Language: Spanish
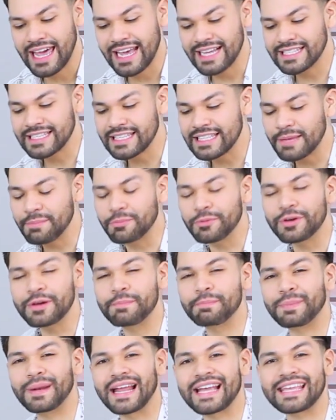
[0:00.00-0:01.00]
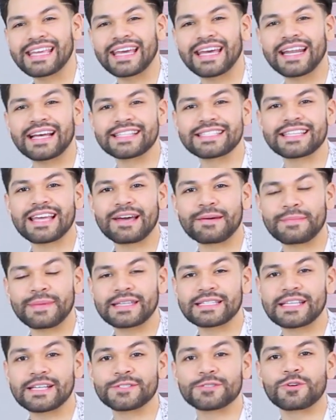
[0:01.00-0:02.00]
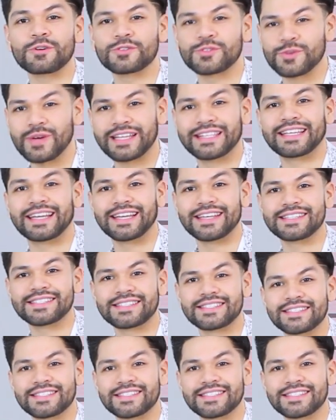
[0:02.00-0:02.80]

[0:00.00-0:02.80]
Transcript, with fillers: este tipo de playeras, camisas o suéteres.